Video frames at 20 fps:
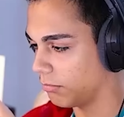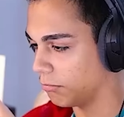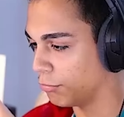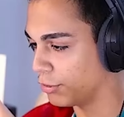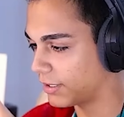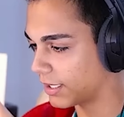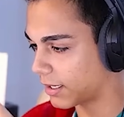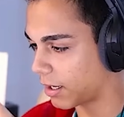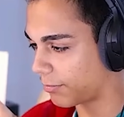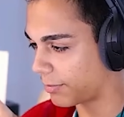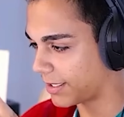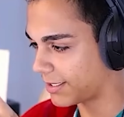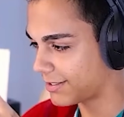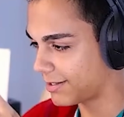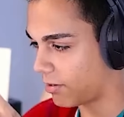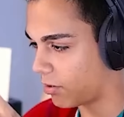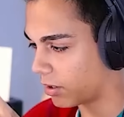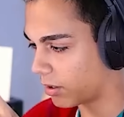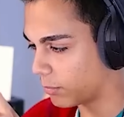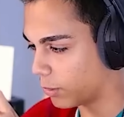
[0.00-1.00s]
Muita calma
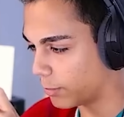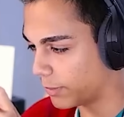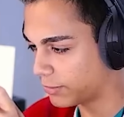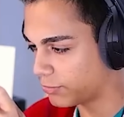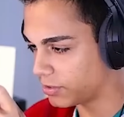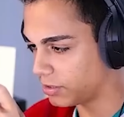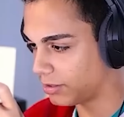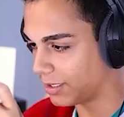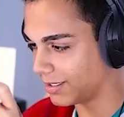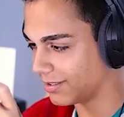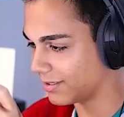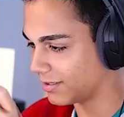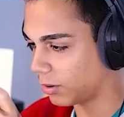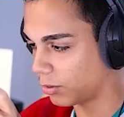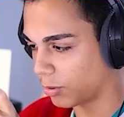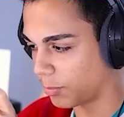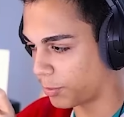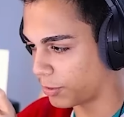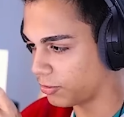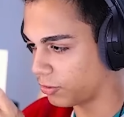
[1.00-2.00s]
nessa hora, momento de tensão,
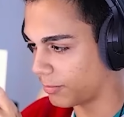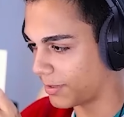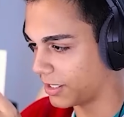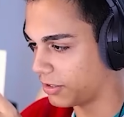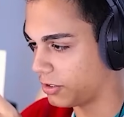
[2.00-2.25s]
não posso tomar